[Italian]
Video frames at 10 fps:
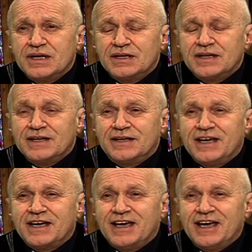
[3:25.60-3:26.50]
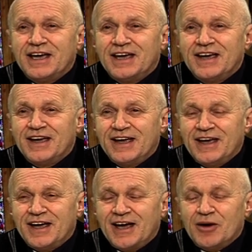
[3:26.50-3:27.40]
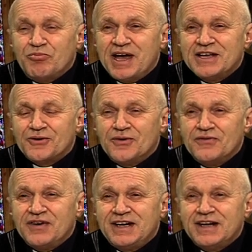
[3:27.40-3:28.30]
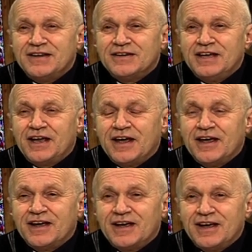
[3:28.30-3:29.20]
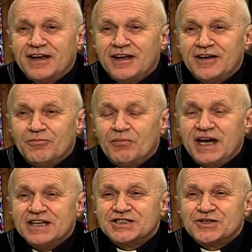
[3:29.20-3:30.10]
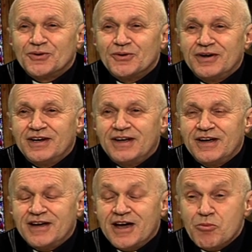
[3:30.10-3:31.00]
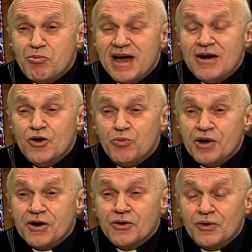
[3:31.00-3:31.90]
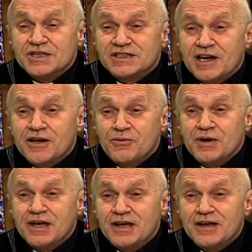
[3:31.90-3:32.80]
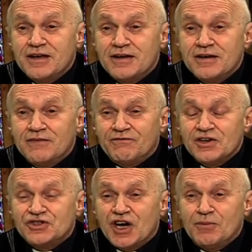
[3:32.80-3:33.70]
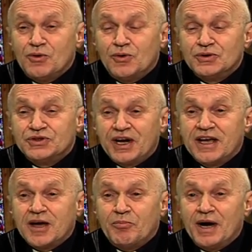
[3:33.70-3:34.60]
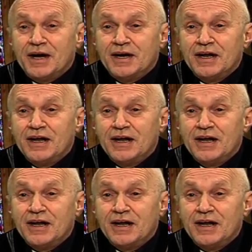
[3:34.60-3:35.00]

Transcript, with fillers: tant'è che a Pietro venne da dire, Maestro, è bello per noi stare qui, facciamo tre capanne.